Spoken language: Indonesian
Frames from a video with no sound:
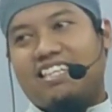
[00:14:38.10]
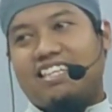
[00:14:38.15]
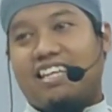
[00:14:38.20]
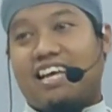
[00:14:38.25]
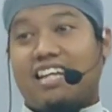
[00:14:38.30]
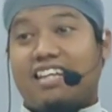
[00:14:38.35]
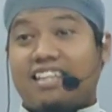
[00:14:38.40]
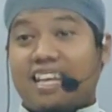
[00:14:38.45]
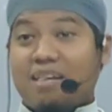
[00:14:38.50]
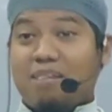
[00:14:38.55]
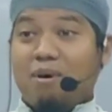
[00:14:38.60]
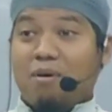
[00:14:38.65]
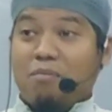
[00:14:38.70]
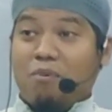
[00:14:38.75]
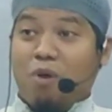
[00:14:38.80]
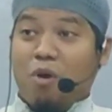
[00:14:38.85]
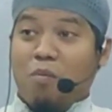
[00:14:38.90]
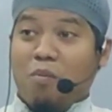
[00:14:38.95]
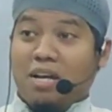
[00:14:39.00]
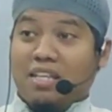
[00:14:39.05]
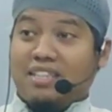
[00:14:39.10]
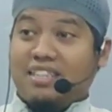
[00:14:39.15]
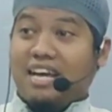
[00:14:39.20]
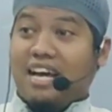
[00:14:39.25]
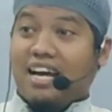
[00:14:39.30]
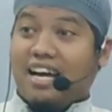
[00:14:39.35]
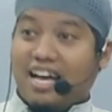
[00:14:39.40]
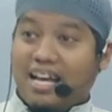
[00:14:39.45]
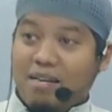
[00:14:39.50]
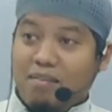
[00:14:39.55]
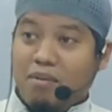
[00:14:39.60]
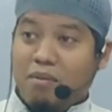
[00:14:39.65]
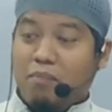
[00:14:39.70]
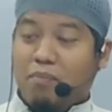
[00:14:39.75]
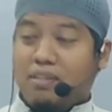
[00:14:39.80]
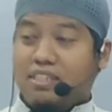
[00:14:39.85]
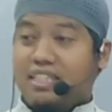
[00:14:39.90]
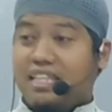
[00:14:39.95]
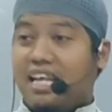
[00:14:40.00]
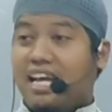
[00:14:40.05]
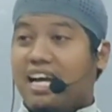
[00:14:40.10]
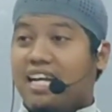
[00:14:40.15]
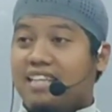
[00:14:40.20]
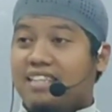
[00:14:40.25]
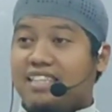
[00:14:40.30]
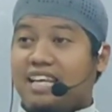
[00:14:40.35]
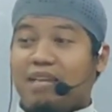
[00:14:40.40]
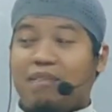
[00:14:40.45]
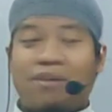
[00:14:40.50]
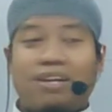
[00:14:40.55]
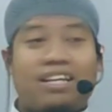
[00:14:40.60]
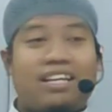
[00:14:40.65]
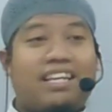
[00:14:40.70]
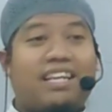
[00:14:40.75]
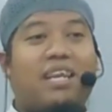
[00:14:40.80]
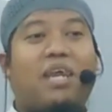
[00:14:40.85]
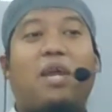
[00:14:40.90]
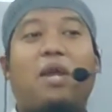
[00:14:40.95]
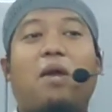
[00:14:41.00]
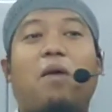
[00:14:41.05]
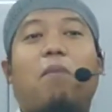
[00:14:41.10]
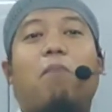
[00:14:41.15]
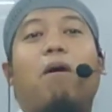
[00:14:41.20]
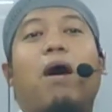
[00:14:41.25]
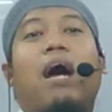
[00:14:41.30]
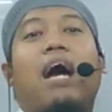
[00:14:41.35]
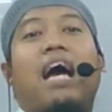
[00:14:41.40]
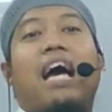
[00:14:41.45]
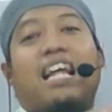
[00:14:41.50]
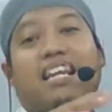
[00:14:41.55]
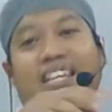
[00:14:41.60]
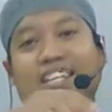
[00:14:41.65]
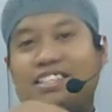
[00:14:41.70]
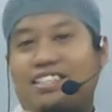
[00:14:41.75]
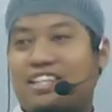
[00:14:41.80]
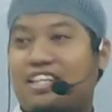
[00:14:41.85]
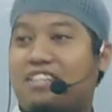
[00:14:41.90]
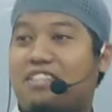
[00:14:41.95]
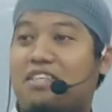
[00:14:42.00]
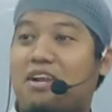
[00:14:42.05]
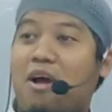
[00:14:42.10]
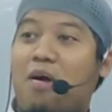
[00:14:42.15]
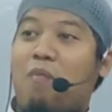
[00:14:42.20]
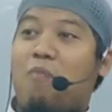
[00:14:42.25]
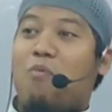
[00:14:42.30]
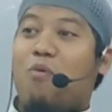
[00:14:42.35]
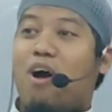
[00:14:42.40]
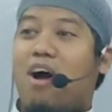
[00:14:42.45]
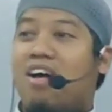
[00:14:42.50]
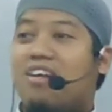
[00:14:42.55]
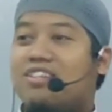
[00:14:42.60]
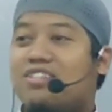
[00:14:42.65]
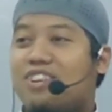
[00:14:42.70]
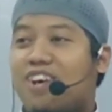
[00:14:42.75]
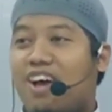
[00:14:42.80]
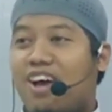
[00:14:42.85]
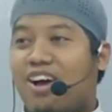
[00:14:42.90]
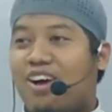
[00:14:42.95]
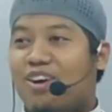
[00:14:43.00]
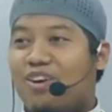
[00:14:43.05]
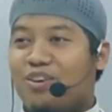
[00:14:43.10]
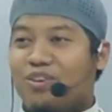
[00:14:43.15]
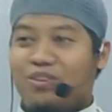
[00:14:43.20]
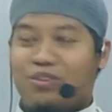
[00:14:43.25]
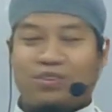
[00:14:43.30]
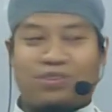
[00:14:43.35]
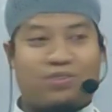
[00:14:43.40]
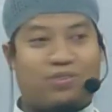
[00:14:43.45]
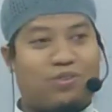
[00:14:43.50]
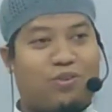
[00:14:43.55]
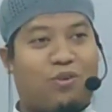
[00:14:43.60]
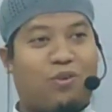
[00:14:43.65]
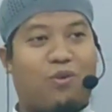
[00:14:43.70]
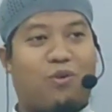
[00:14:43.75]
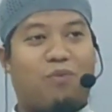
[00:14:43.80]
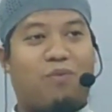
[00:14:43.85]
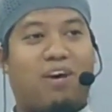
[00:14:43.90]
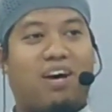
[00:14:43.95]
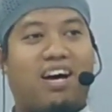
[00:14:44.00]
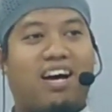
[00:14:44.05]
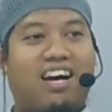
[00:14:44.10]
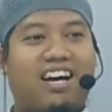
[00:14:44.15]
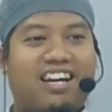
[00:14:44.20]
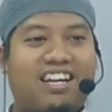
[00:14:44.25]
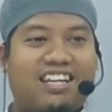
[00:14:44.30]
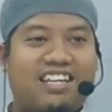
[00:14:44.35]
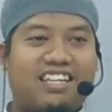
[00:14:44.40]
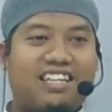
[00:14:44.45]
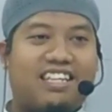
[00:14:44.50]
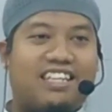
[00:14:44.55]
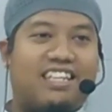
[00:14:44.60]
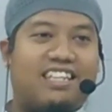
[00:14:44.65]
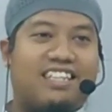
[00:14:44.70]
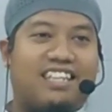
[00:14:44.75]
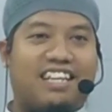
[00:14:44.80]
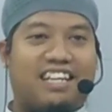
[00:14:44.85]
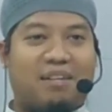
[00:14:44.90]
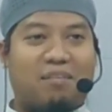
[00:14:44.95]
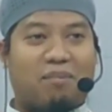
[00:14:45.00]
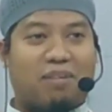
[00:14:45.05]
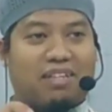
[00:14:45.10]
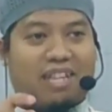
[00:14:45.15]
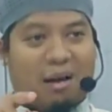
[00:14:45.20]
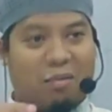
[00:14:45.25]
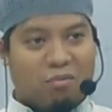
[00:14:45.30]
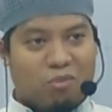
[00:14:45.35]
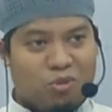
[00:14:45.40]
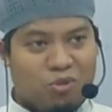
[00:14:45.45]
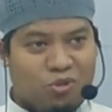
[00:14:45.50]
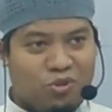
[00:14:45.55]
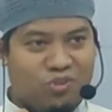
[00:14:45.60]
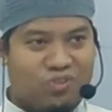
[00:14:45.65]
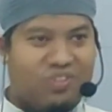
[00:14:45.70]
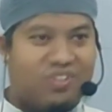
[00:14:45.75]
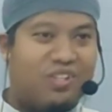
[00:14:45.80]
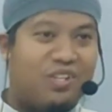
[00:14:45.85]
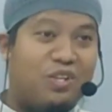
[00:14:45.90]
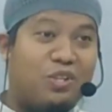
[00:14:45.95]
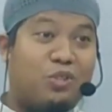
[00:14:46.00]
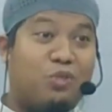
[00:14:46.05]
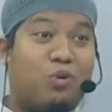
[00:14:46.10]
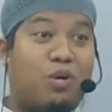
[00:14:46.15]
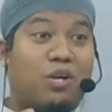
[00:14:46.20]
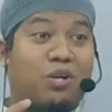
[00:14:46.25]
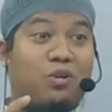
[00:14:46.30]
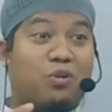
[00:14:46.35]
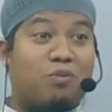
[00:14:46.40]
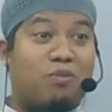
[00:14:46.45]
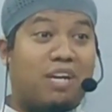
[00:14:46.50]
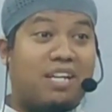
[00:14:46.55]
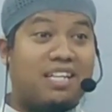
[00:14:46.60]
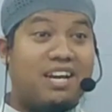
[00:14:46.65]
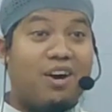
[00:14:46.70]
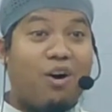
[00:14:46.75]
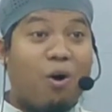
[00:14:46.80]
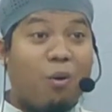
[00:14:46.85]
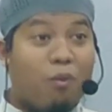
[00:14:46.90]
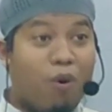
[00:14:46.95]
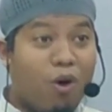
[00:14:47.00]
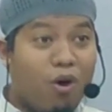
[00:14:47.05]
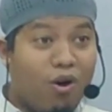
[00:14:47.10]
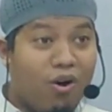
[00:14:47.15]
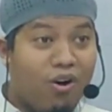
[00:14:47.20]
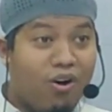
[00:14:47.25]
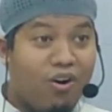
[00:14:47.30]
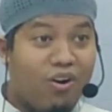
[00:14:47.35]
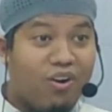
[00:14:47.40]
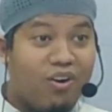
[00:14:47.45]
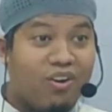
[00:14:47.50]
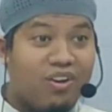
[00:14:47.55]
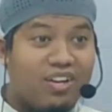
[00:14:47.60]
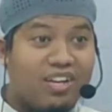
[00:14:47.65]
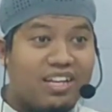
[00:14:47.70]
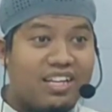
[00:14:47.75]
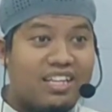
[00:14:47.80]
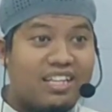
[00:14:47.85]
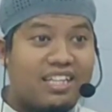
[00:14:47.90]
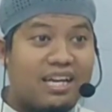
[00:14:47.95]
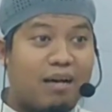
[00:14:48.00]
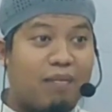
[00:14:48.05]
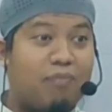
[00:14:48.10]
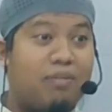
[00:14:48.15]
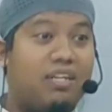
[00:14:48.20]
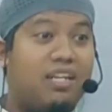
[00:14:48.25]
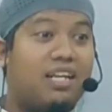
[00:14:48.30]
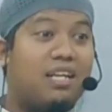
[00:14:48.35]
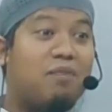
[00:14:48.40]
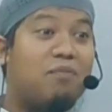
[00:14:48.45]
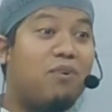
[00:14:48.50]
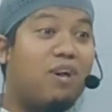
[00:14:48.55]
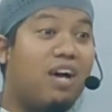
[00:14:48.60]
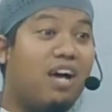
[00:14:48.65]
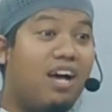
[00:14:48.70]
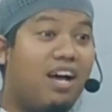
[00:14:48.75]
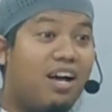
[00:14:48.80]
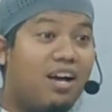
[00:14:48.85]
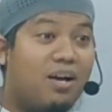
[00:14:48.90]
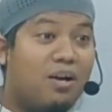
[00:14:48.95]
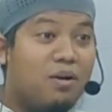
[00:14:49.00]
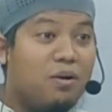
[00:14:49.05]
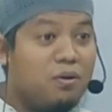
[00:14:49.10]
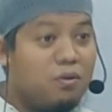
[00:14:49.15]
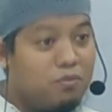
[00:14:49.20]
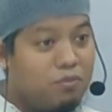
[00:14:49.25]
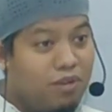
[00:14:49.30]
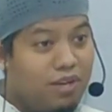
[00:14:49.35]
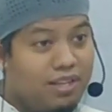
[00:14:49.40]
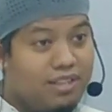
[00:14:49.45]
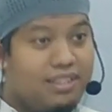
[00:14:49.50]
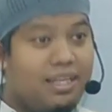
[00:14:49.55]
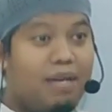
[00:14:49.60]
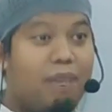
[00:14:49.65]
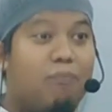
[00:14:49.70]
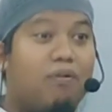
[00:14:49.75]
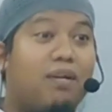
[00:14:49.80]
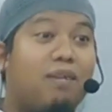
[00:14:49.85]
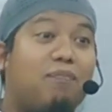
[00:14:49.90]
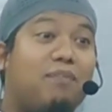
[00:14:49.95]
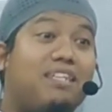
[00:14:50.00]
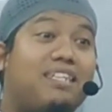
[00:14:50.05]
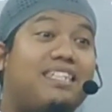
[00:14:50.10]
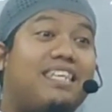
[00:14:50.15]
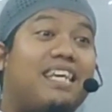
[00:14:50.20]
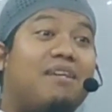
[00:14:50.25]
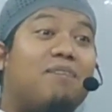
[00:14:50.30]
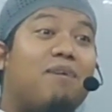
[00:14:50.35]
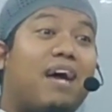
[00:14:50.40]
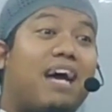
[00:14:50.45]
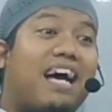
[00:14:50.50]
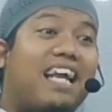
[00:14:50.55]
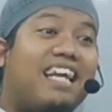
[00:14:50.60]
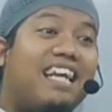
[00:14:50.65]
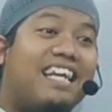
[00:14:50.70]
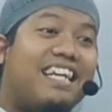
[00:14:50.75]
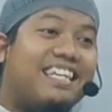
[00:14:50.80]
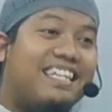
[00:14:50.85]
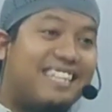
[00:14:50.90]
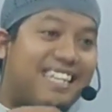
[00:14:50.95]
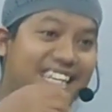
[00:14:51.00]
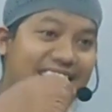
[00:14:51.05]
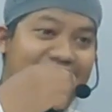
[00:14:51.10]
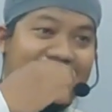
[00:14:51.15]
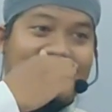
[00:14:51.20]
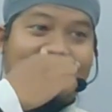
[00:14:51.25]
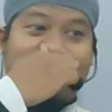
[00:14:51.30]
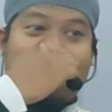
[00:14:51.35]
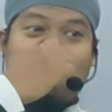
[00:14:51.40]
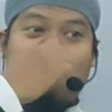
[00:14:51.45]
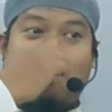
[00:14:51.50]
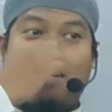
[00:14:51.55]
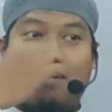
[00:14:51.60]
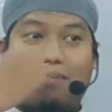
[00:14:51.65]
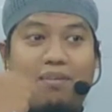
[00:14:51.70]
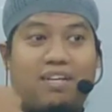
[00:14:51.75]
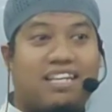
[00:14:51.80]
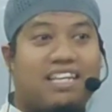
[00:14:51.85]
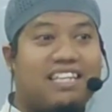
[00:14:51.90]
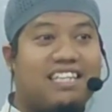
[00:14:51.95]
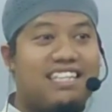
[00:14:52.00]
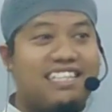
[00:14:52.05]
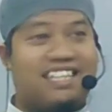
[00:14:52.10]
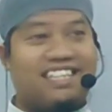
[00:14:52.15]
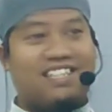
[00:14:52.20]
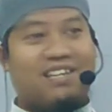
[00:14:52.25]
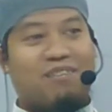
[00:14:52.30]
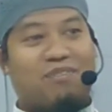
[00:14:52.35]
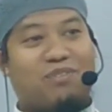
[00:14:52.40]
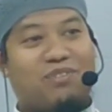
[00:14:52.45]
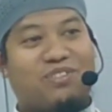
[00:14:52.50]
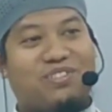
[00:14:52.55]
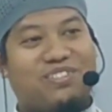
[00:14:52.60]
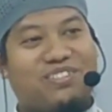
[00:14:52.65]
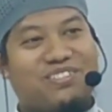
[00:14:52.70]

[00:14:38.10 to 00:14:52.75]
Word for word: datang membawa masakan mempersilahkan Salman nih makan saya sedang puasa coba kita lagi bertamu tuan rumahnya ngomong kami lagi puasa tapi disediain makanan kira-kira gimana pak kita jadi tamu